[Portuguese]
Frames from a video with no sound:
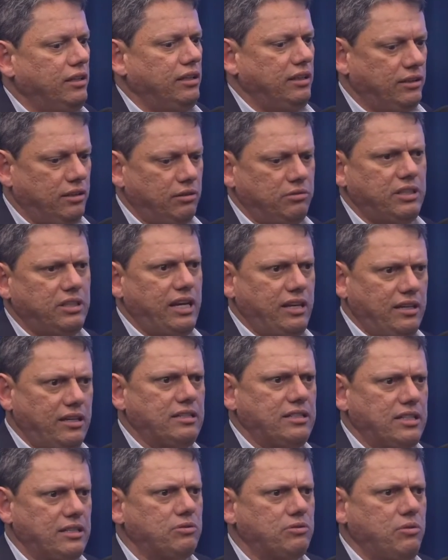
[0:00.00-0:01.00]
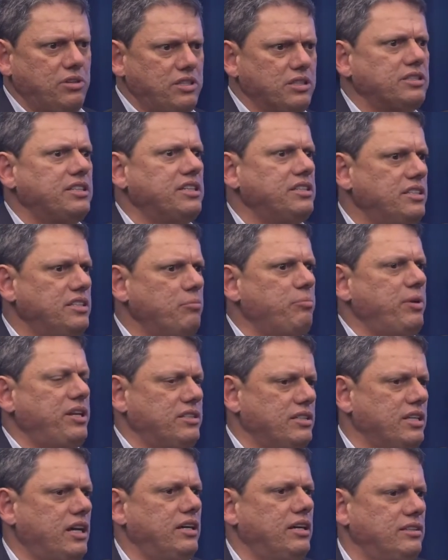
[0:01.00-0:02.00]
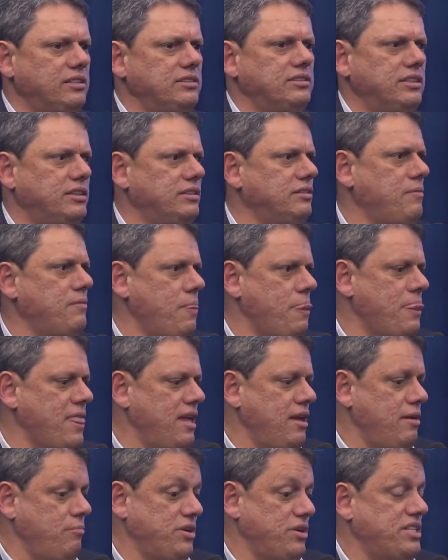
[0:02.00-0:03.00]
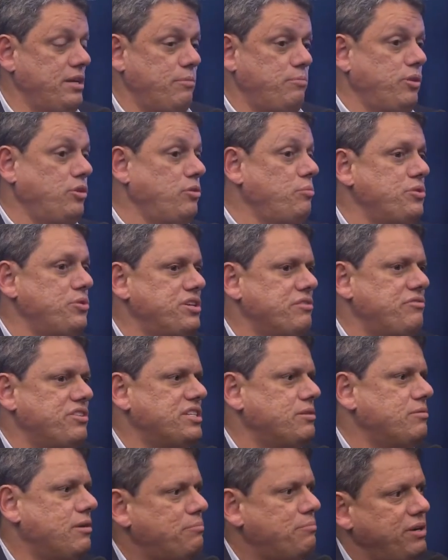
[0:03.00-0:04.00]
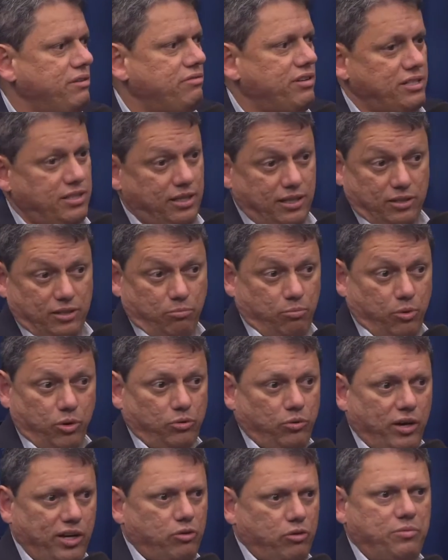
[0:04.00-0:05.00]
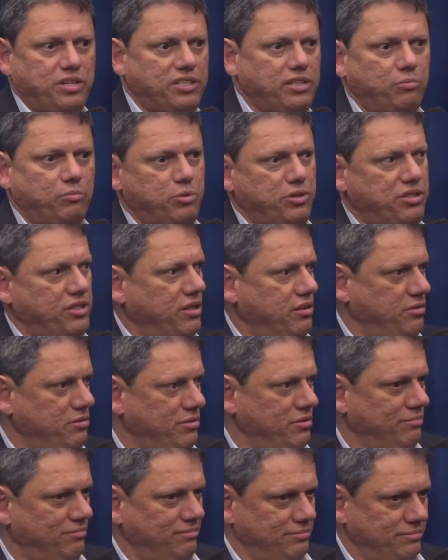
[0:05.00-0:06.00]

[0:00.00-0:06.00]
Então, é, essas coisas têm que ser pensadas. Né? Por exemplo, eu não podia fazer uma privatização portuária começando por Santos,